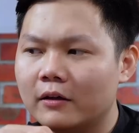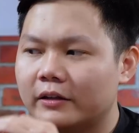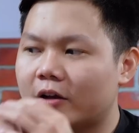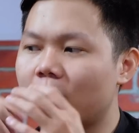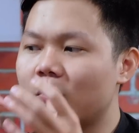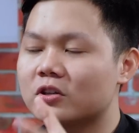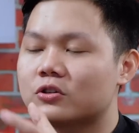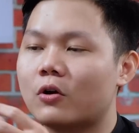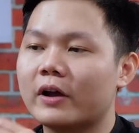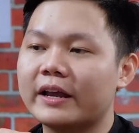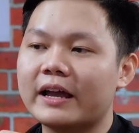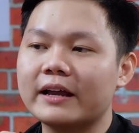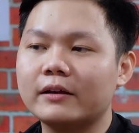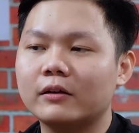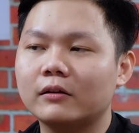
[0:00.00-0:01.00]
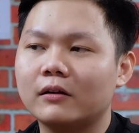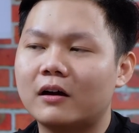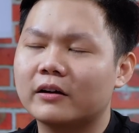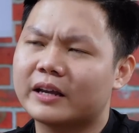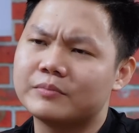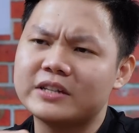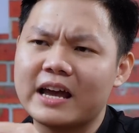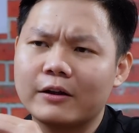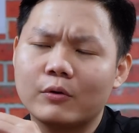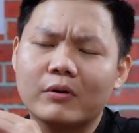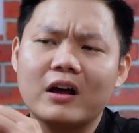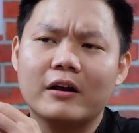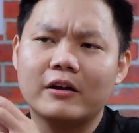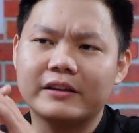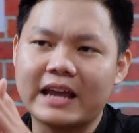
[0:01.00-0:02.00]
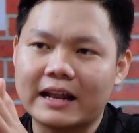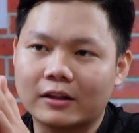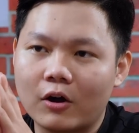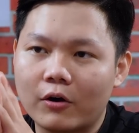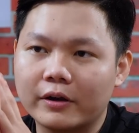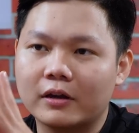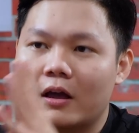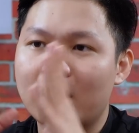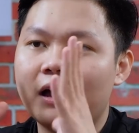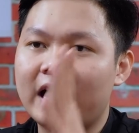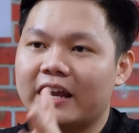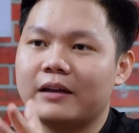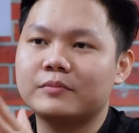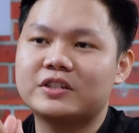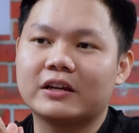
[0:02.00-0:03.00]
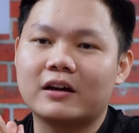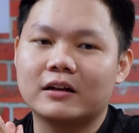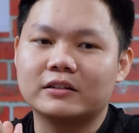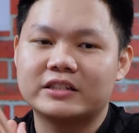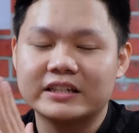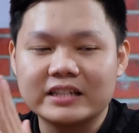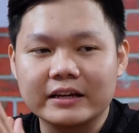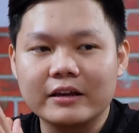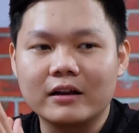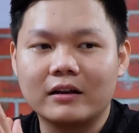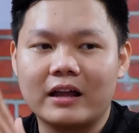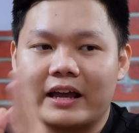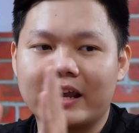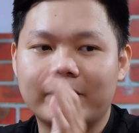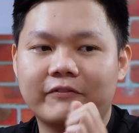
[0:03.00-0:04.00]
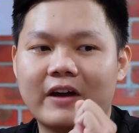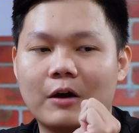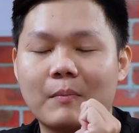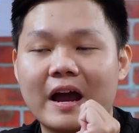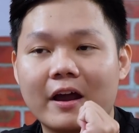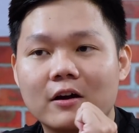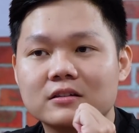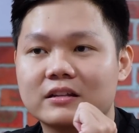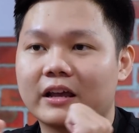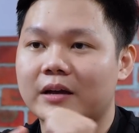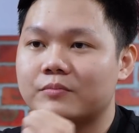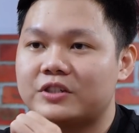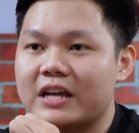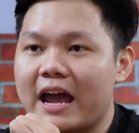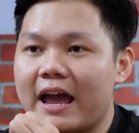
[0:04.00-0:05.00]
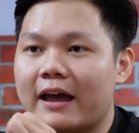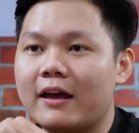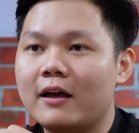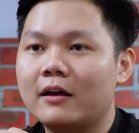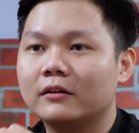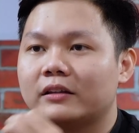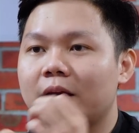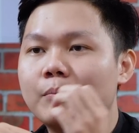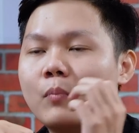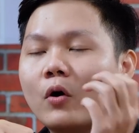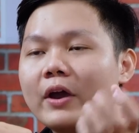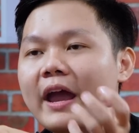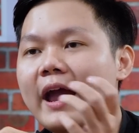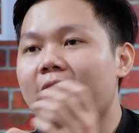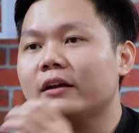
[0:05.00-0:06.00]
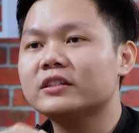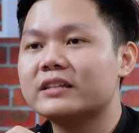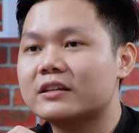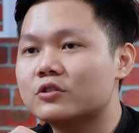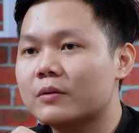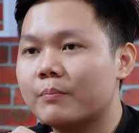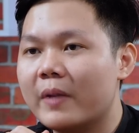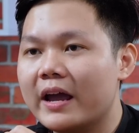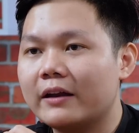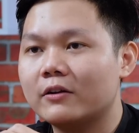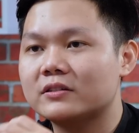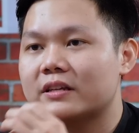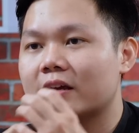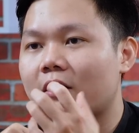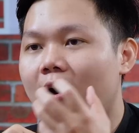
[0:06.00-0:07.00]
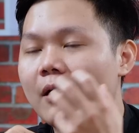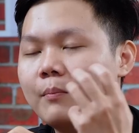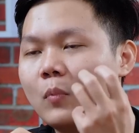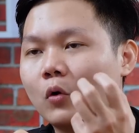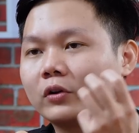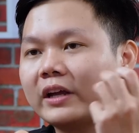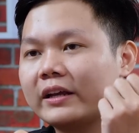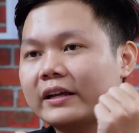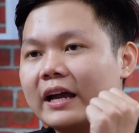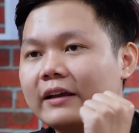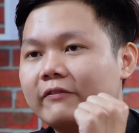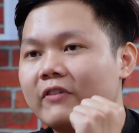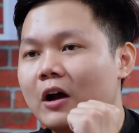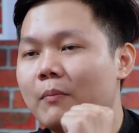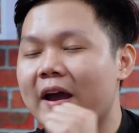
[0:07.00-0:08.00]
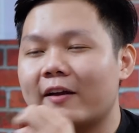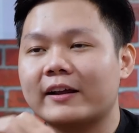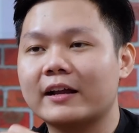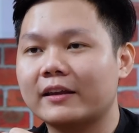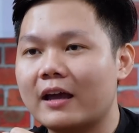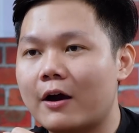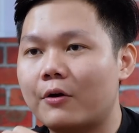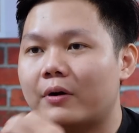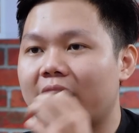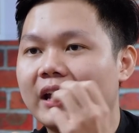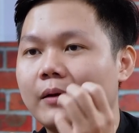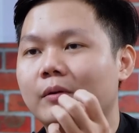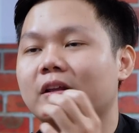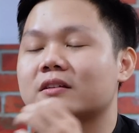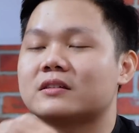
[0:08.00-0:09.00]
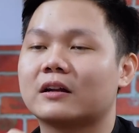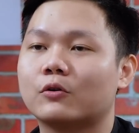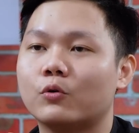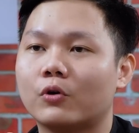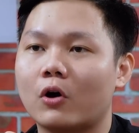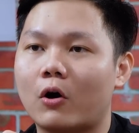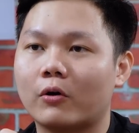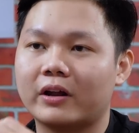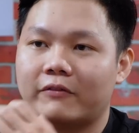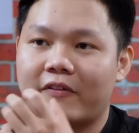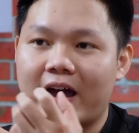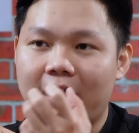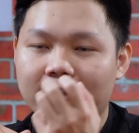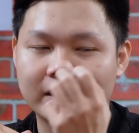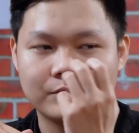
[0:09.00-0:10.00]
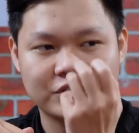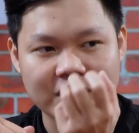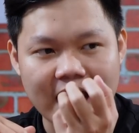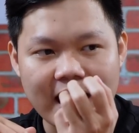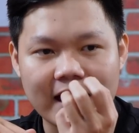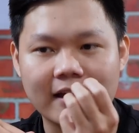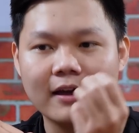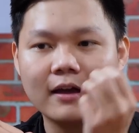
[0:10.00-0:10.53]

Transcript: thì có một số cái cách uh, kiểm tra nó cũng rất là đơn giản thôi anh em chỉ cần chính xác nhất là anh em vào BIOS để kiểm tra thì mỗi hãng sản xuất main nó sẽ có một cái cách vào BIOS khác nhau anh em có thể search Google để vào kiểm tra